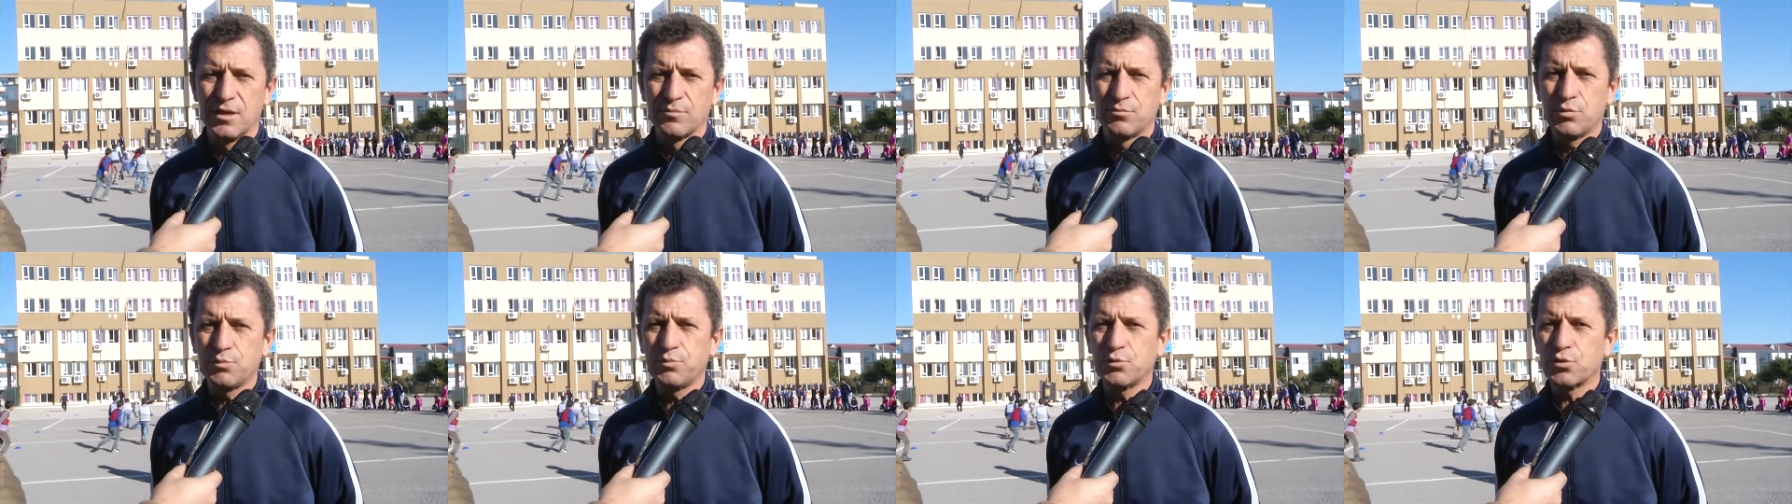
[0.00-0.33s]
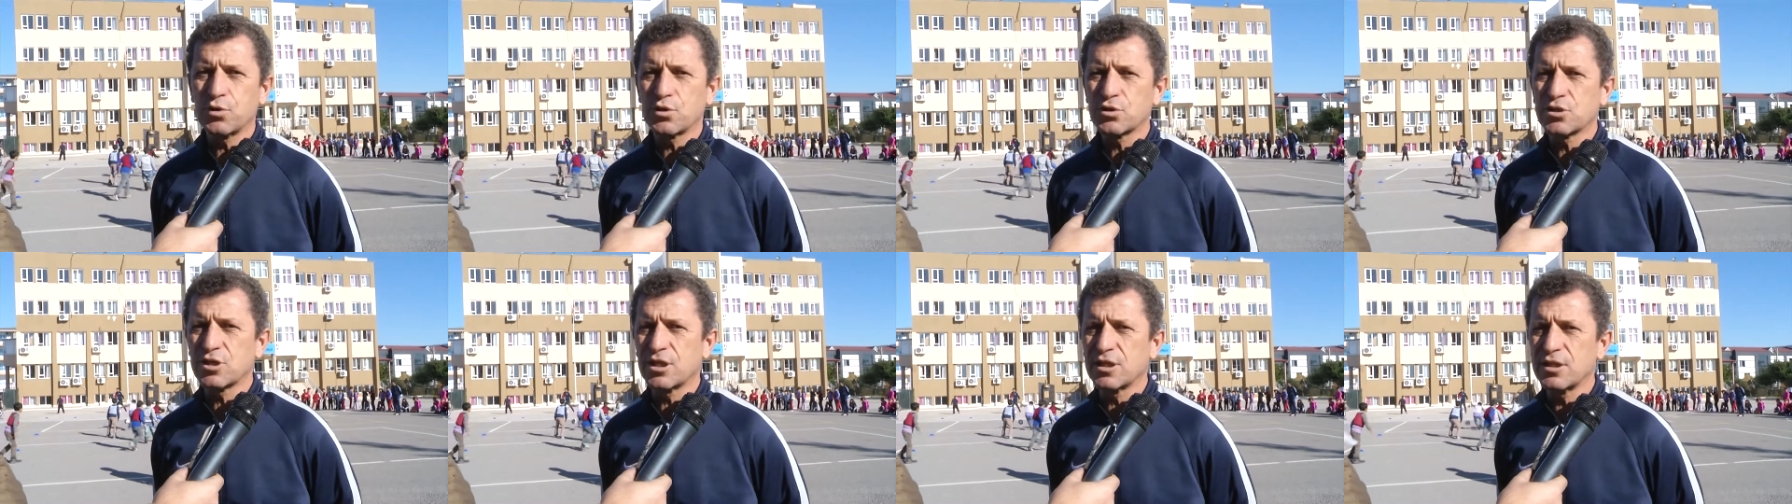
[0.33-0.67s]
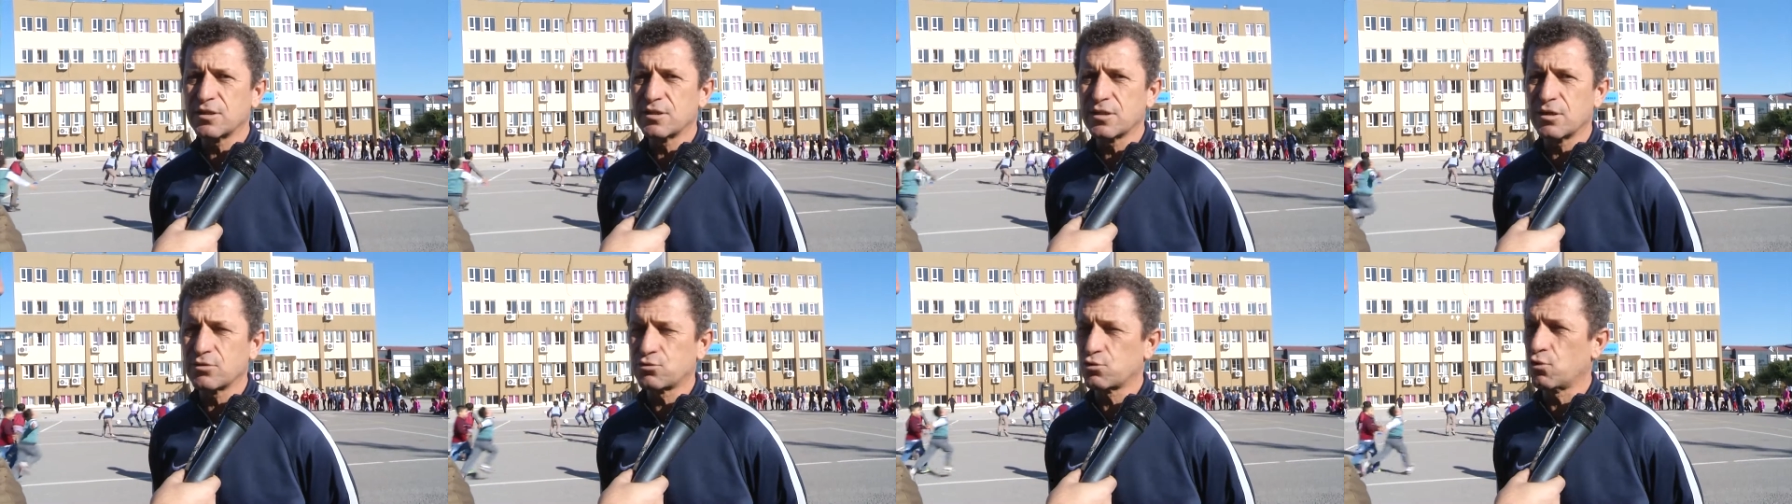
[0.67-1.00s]
bu
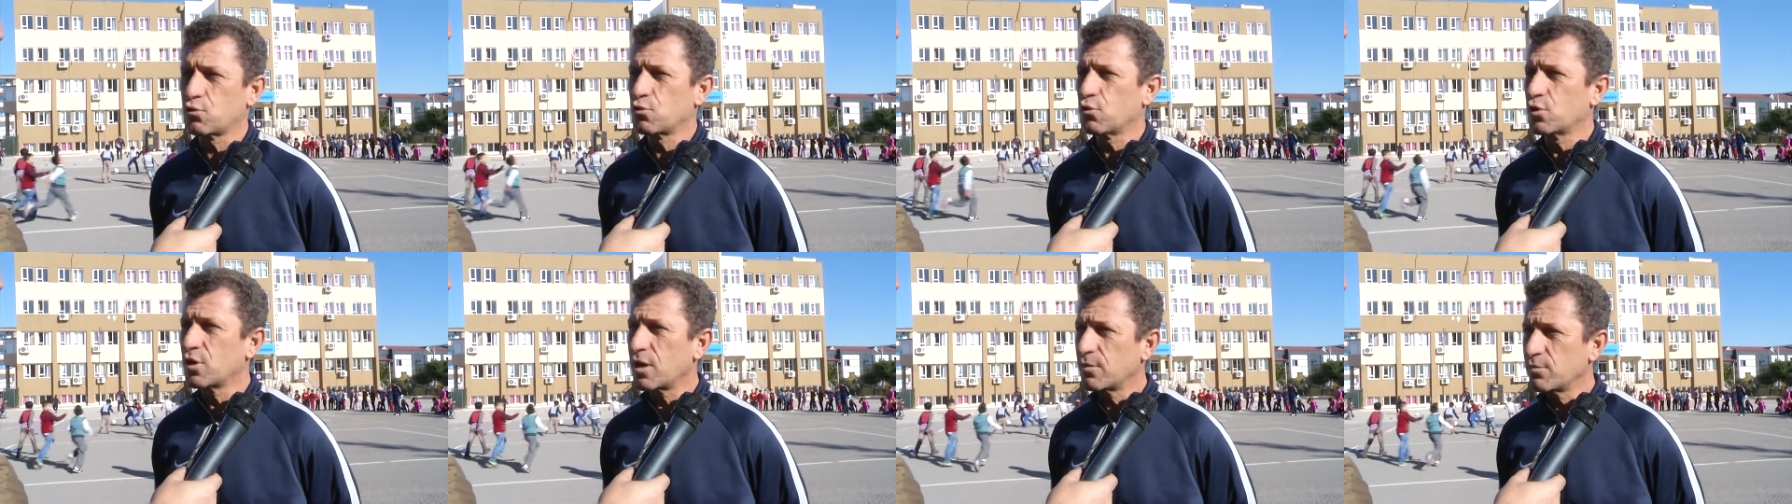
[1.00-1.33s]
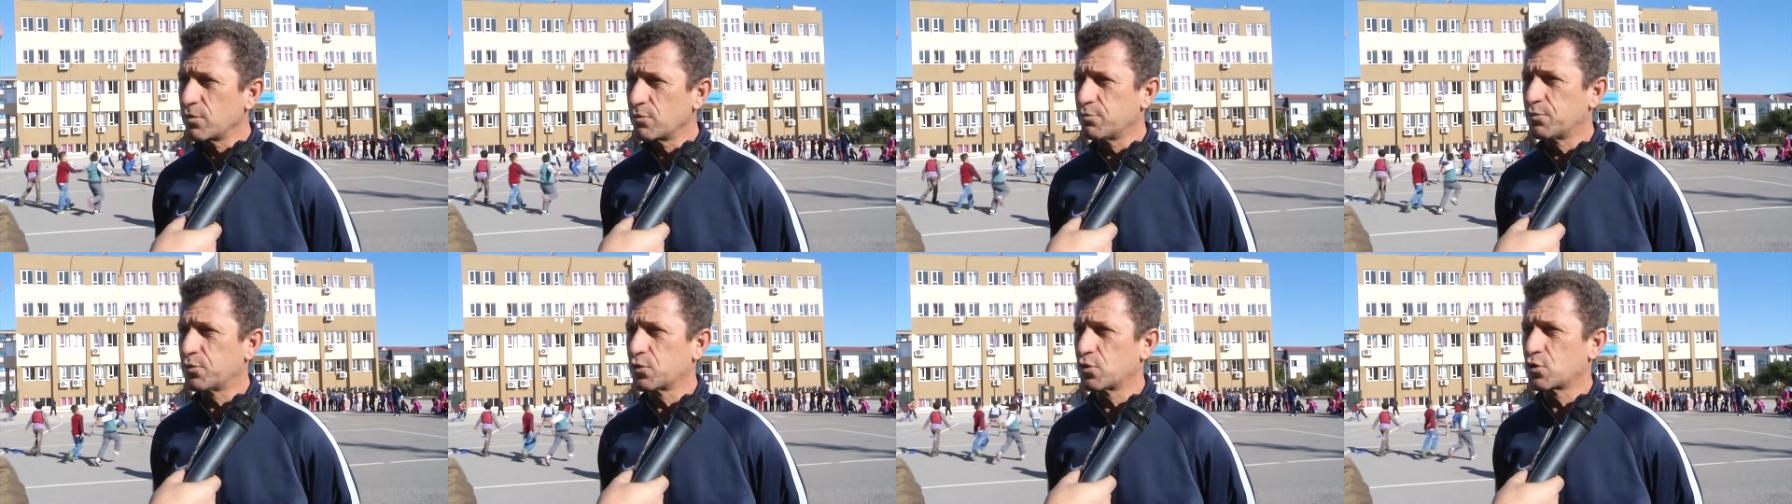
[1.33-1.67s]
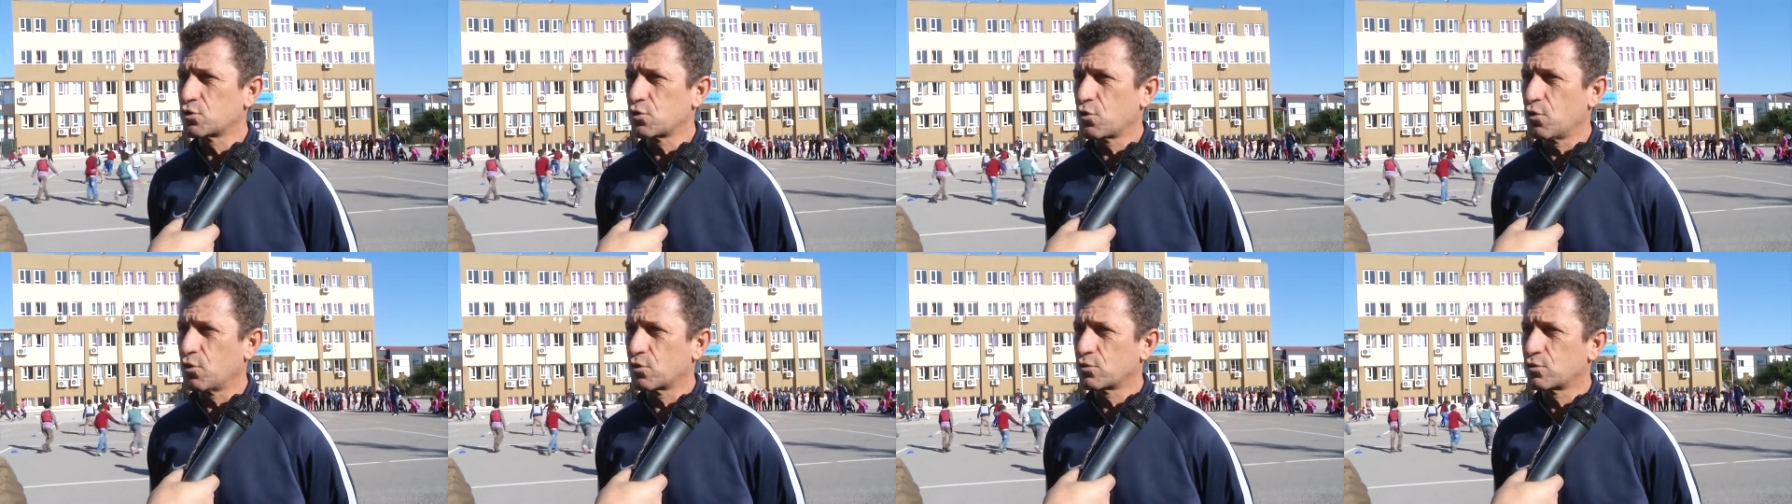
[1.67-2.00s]
projenin de çok önemli bir
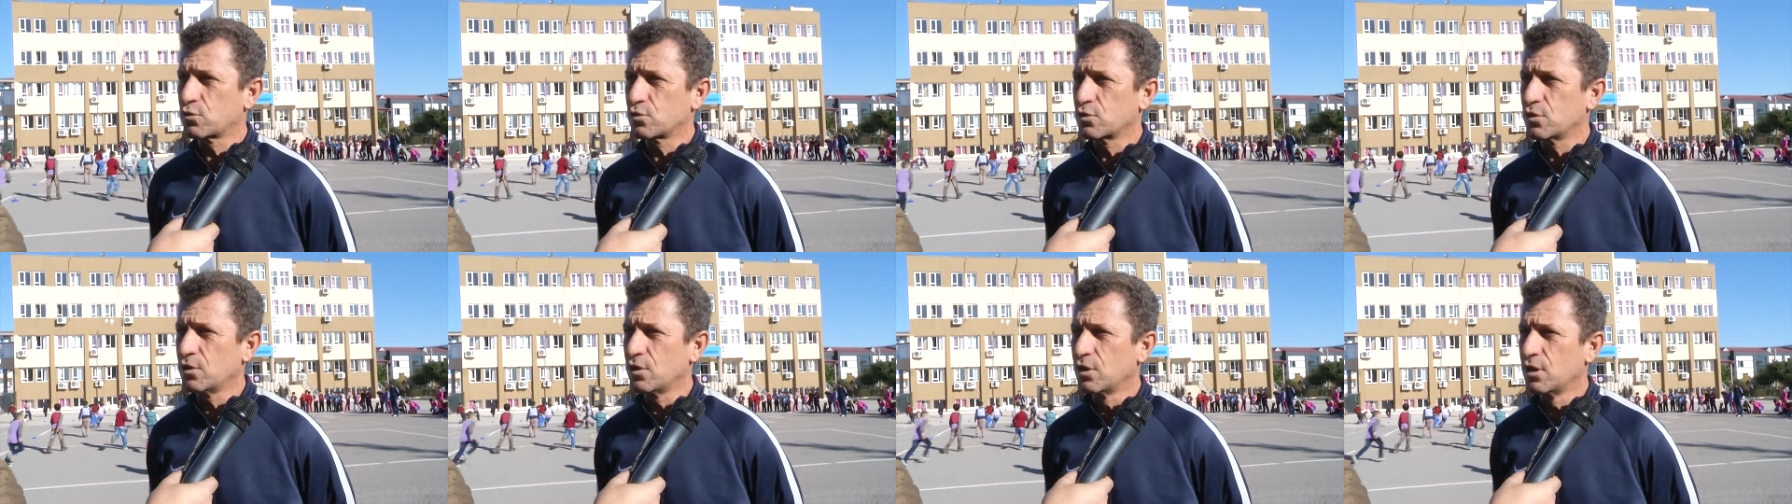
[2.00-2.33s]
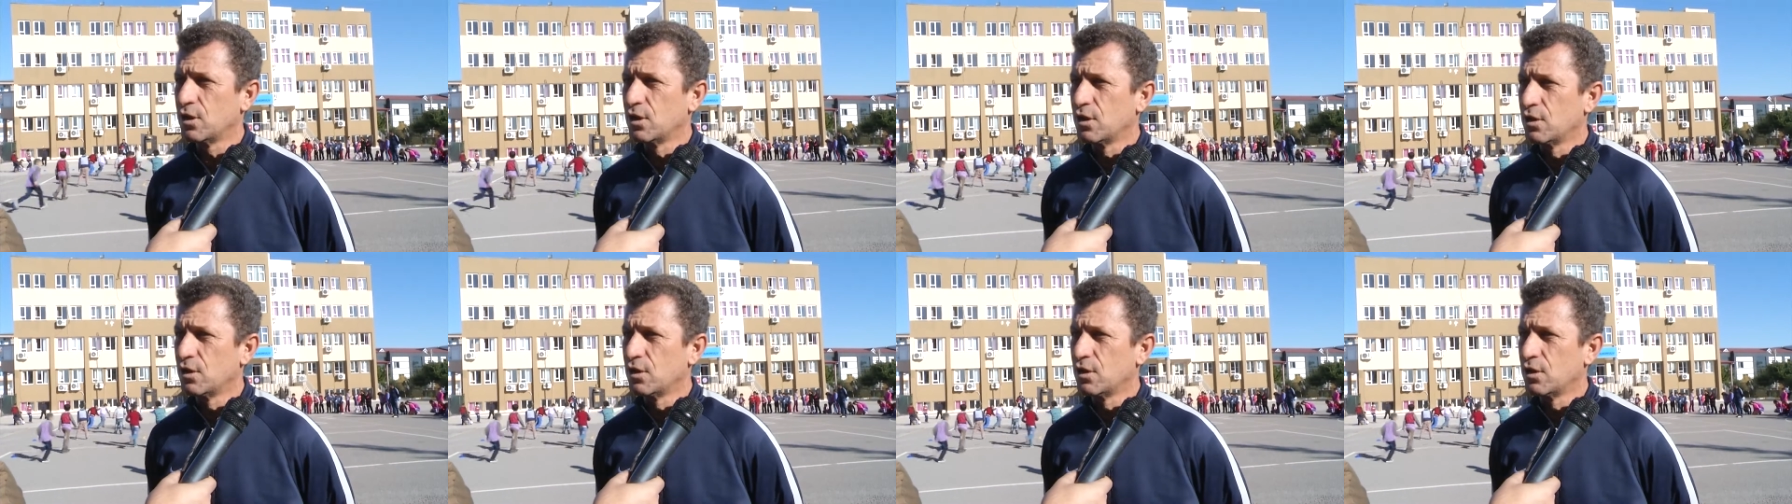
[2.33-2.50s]
proje olduğunu,